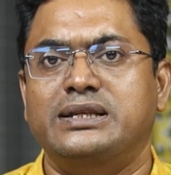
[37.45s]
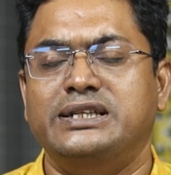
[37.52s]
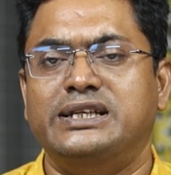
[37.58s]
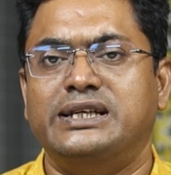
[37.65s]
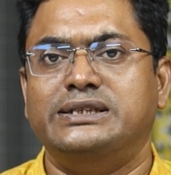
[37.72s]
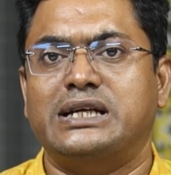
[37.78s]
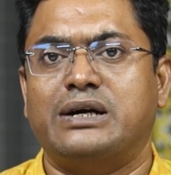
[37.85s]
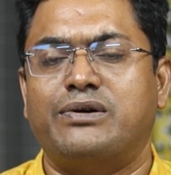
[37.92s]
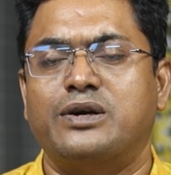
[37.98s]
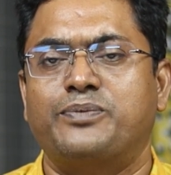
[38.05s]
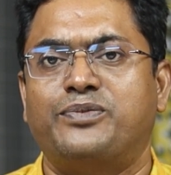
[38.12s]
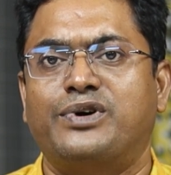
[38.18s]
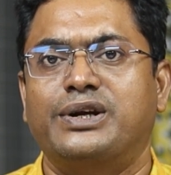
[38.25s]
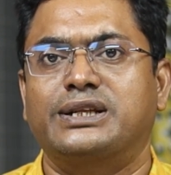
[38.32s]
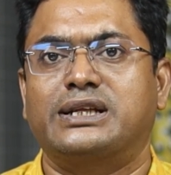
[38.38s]
নিজে যাওয়ার
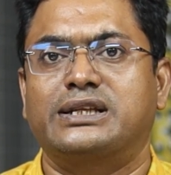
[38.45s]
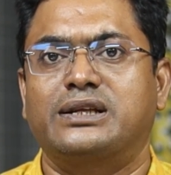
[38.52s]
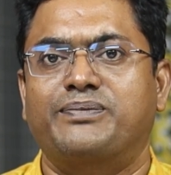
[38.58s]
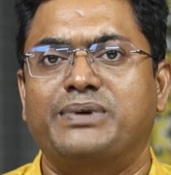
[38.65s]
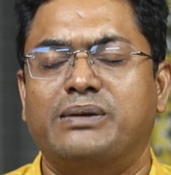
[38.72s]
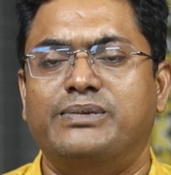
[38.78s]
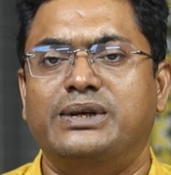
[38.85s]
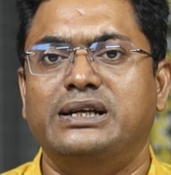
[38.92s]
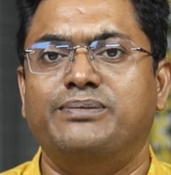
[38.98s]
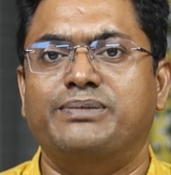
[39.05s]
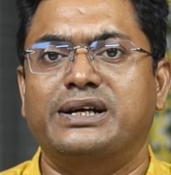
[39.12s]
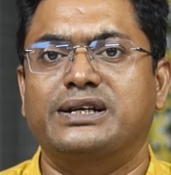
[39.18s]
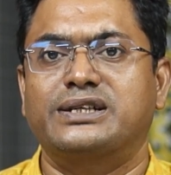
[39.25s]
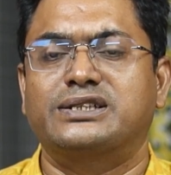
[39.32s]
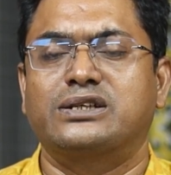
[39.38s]
পরে তাদের ফ্যামিলি
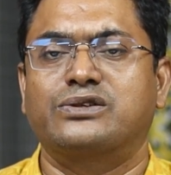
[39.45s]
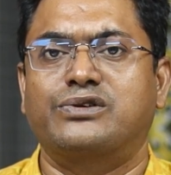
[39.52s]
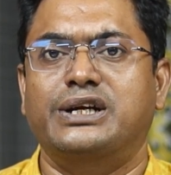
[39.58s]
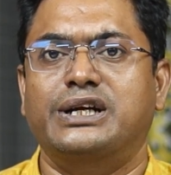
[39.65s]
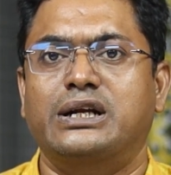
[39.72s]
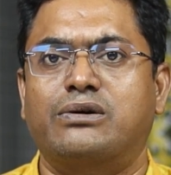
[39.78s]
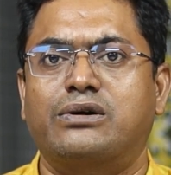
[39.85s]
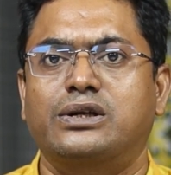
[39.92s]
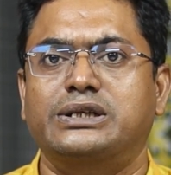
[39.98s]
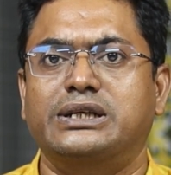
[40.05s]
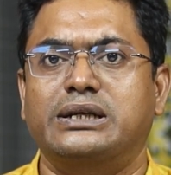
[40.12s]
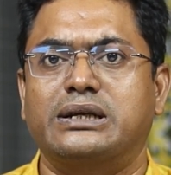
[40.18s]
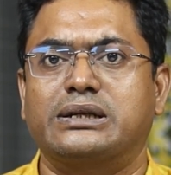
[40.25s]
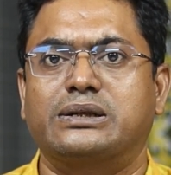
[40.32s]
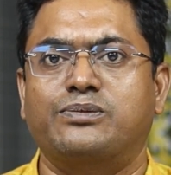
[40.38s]
মাইগ্রেশন করে নেওয়ার
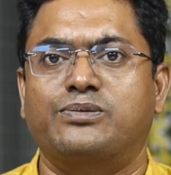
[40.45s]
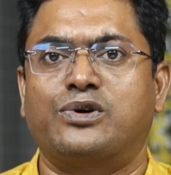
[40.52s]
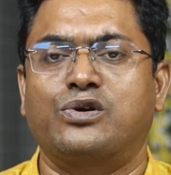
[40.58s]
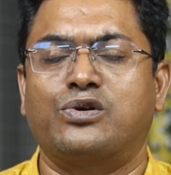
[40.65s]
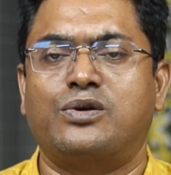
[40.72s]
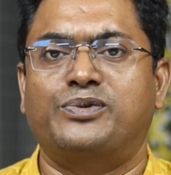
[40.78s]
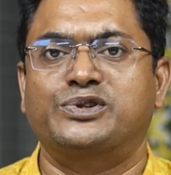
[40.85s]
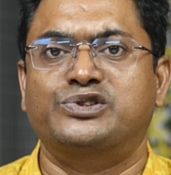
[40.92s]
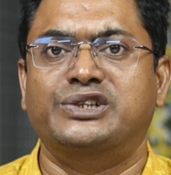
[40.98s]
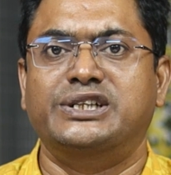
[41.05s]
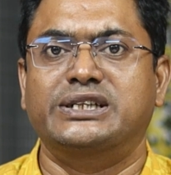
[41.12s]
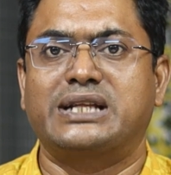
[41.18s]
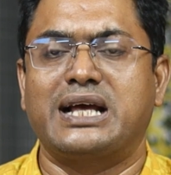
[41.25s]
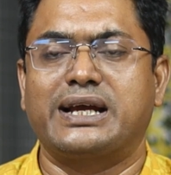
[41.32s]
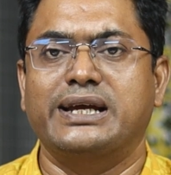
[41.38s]
যে একটু বড়
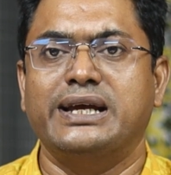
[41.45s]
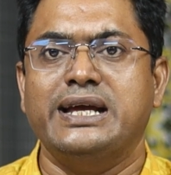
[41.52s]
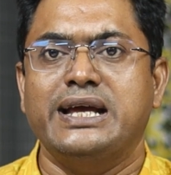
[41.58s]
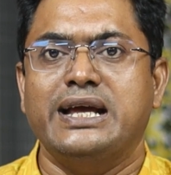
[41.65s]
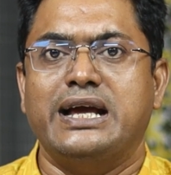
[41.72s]
অপরচুনিটি থাকে